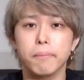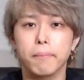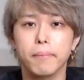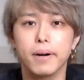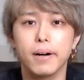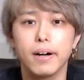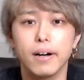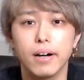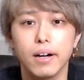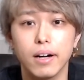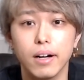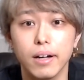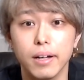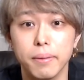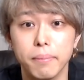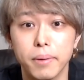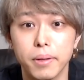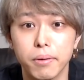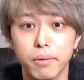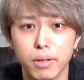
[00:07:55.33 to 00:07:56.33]
まあ
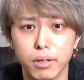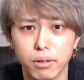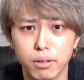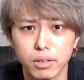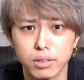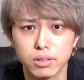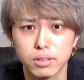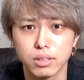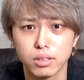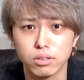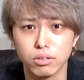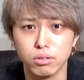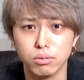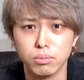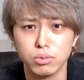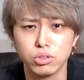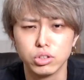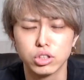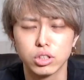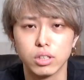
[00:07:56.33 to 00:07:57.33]
今の方が良かったと
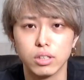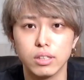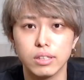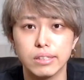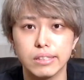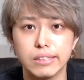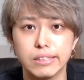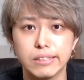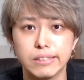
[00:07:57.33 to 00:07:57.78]
思うしかない、